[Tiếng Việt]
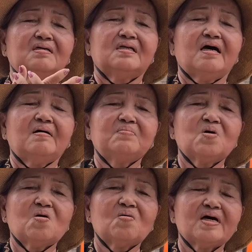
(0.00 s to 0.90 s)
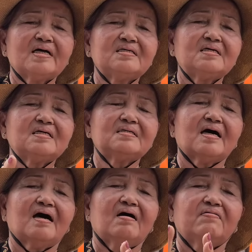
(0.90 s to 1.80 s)
nam mô a di
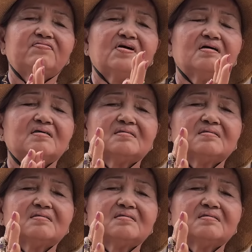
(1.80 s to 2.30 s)
đà phật